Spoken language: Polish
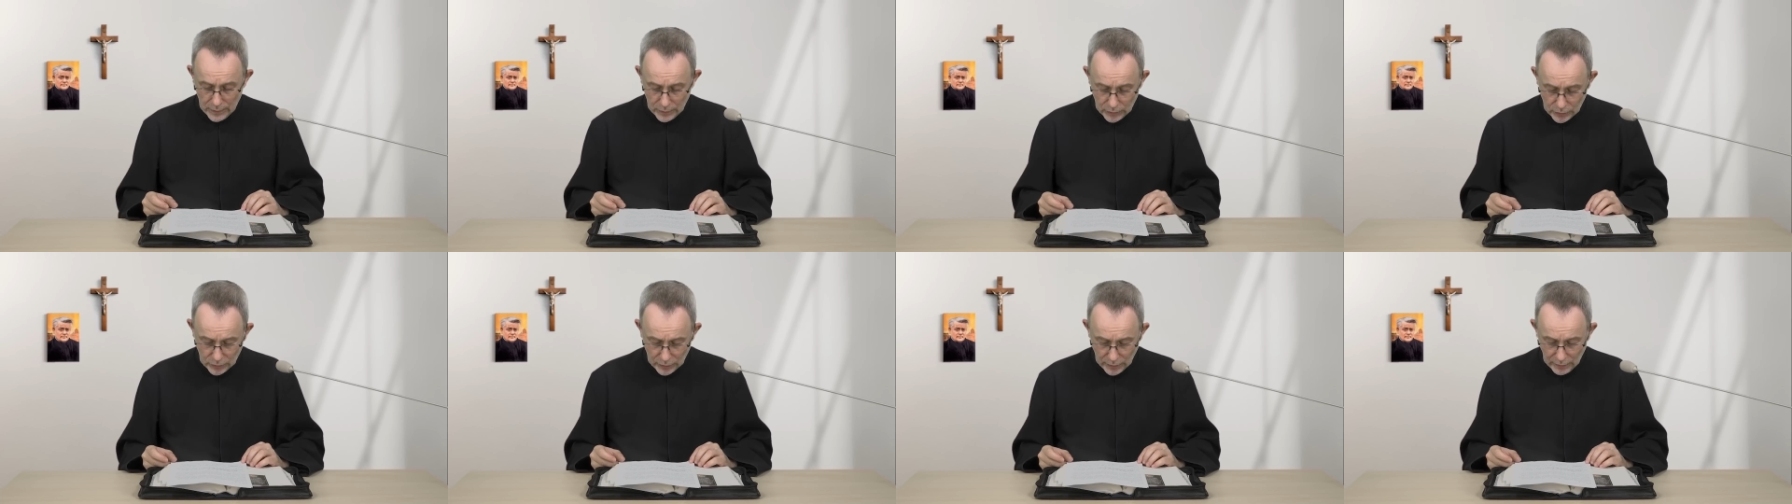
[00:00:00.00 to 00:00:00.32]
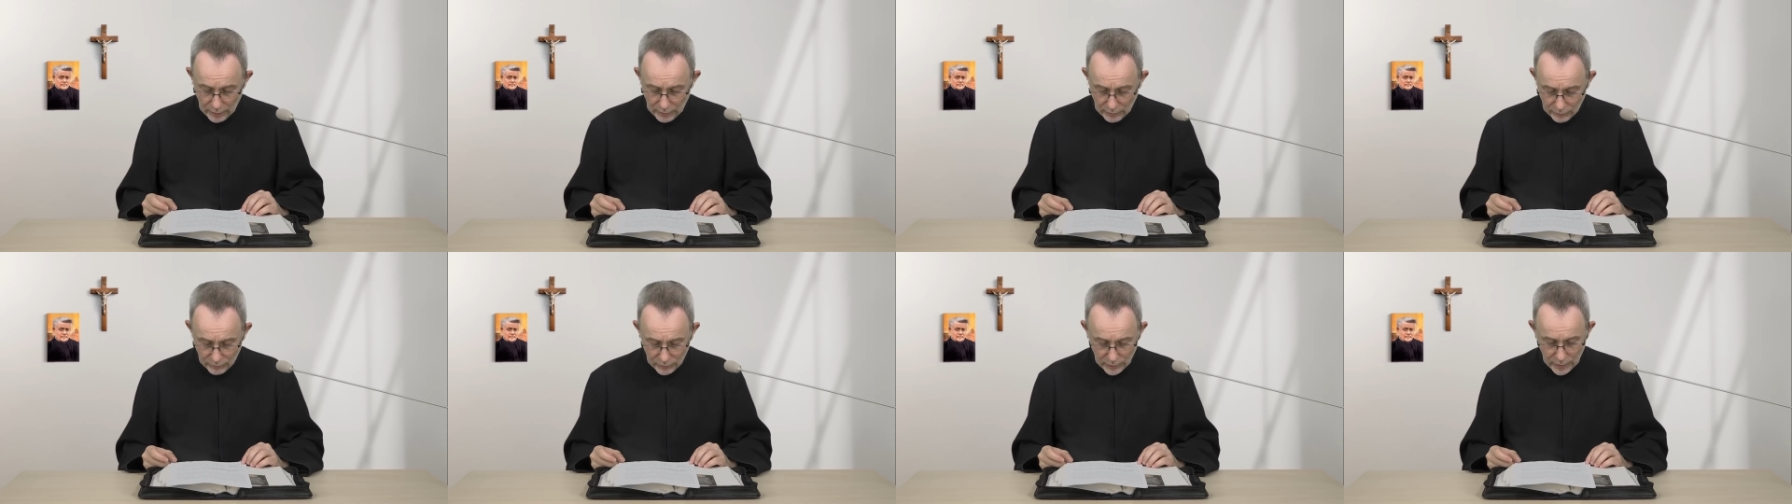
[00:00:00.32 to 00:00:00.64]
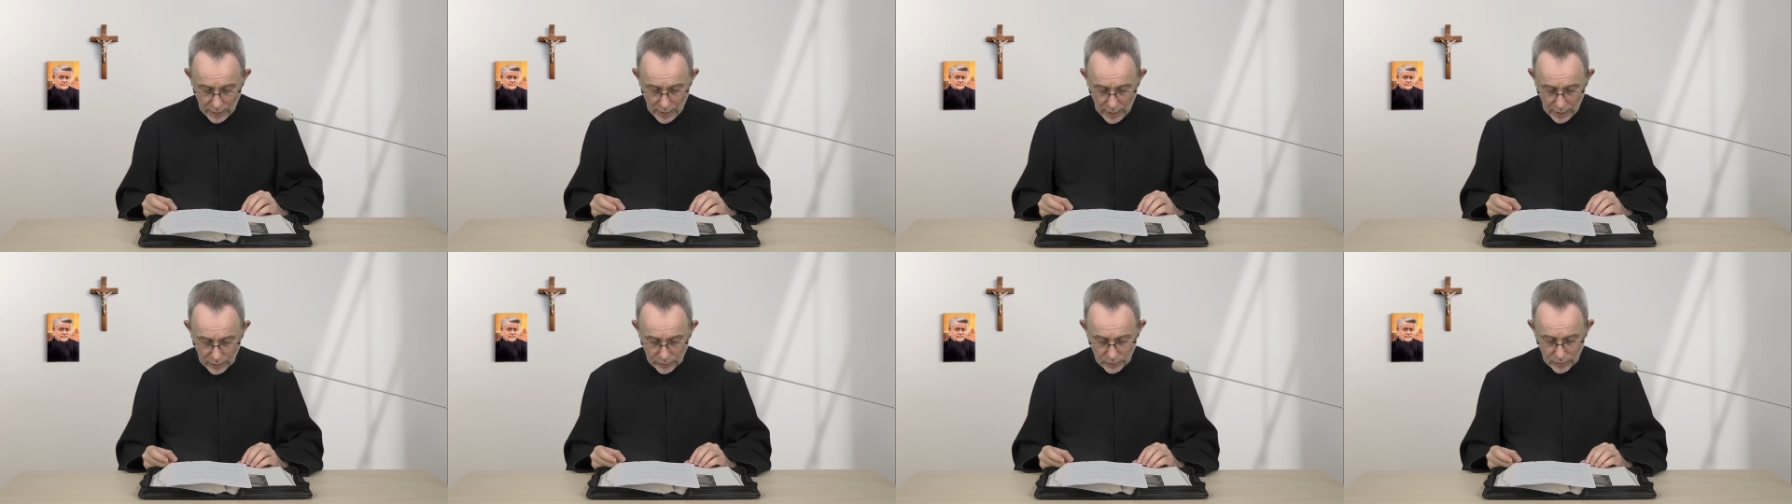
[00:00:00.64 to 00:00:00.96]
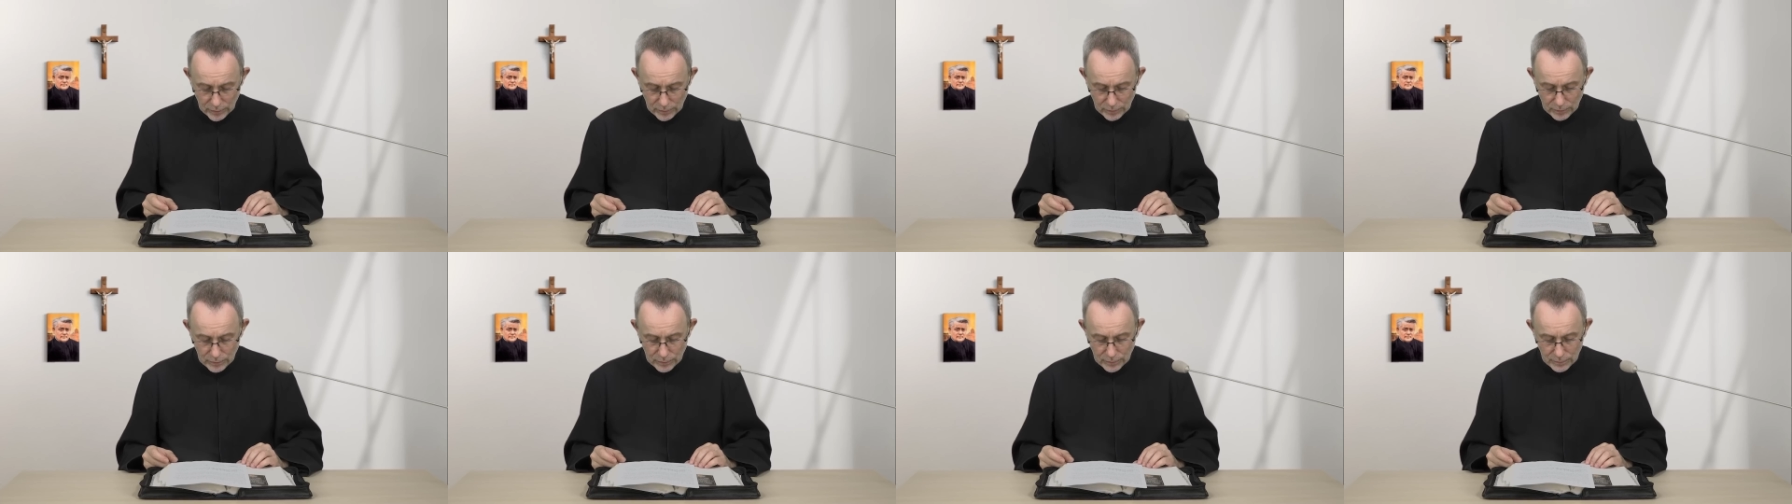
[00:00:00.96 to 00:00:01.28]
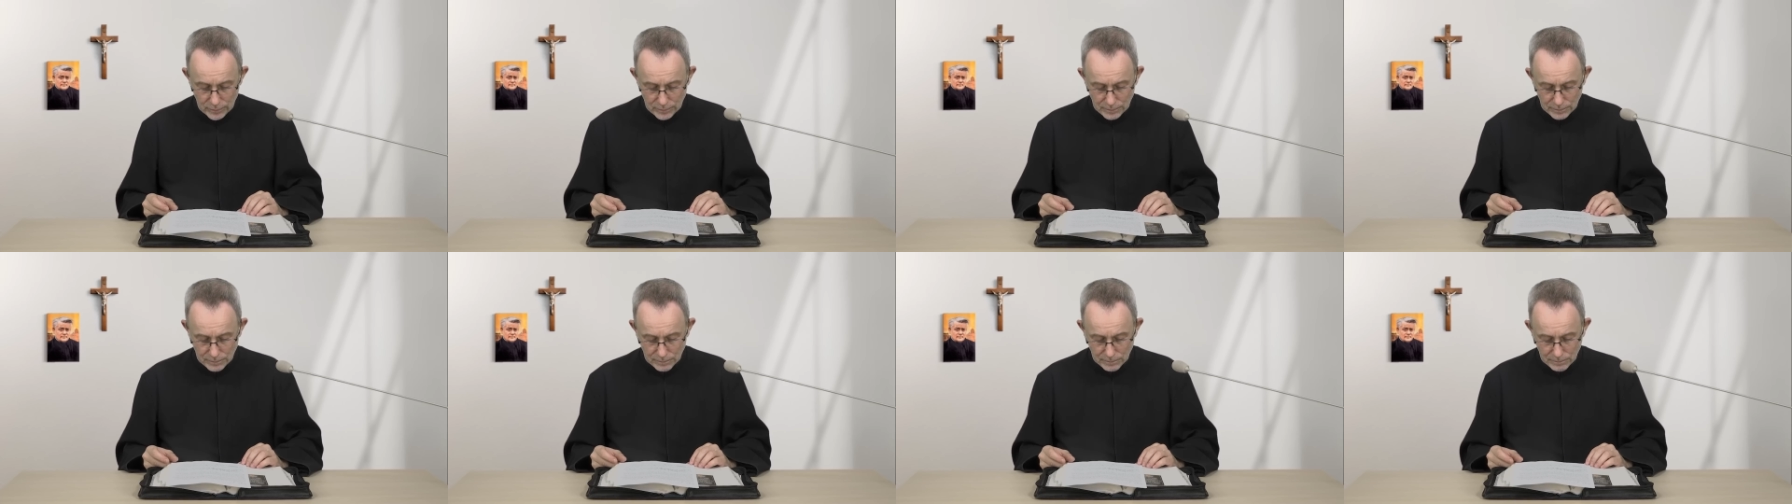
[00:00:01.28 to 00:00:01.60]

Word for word: się wydarzyć.